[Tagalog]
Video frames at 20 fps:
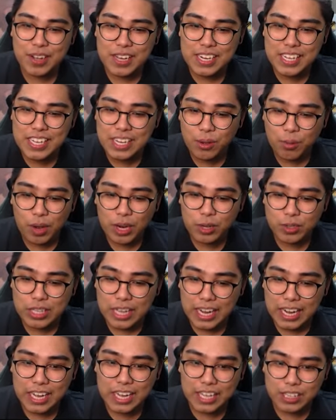kanina walo
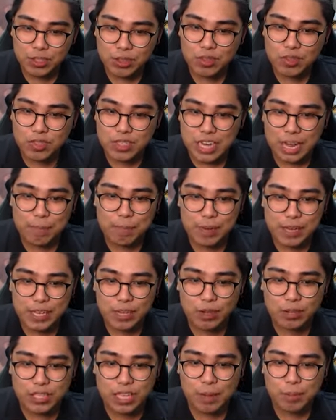talaga tong
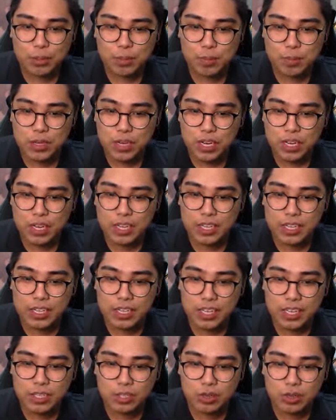sapling ko tapos biglang naging
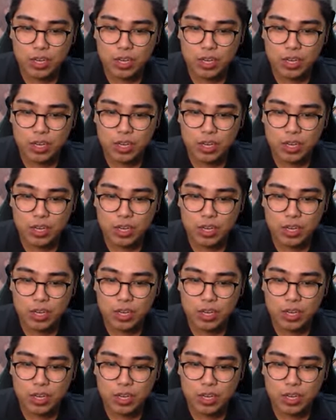ganito